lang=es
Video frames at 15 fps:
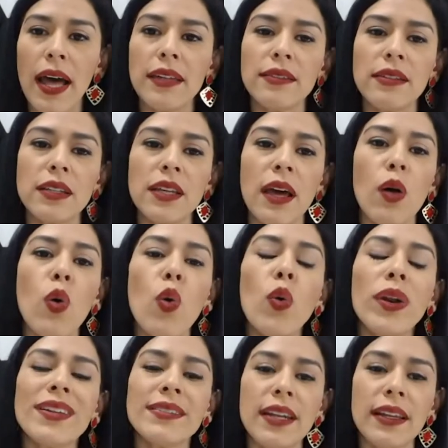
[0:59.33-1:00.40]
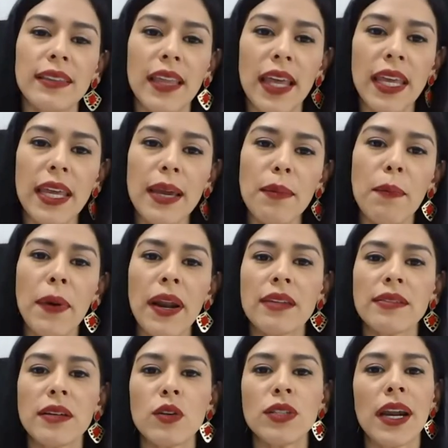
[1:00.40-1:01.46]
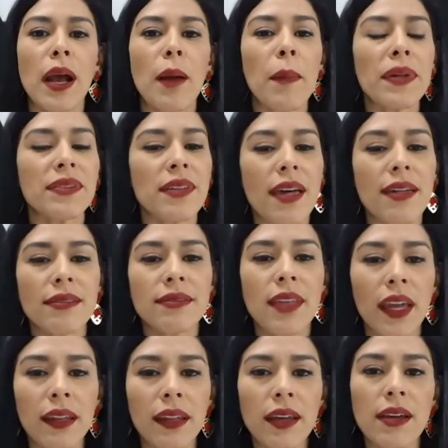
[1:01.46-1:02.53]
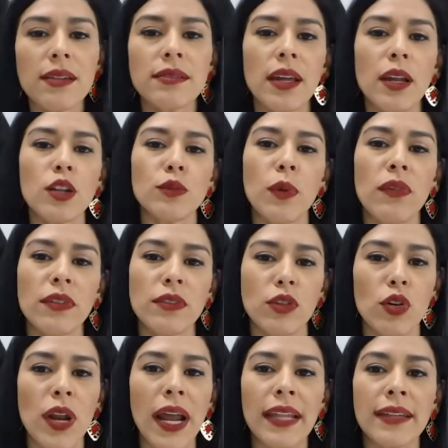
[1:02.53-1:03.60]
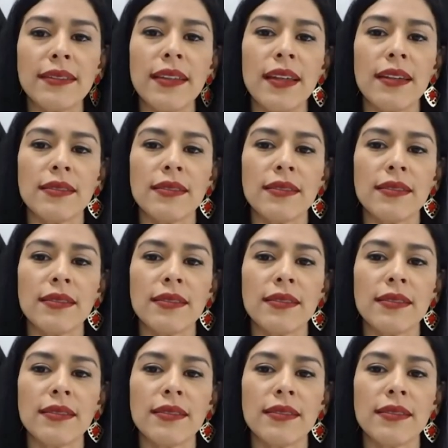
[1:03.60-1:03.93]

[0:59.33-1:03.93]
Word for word: ha diseñado una estrategia para desarrollar capacidades técnicas en los profesionales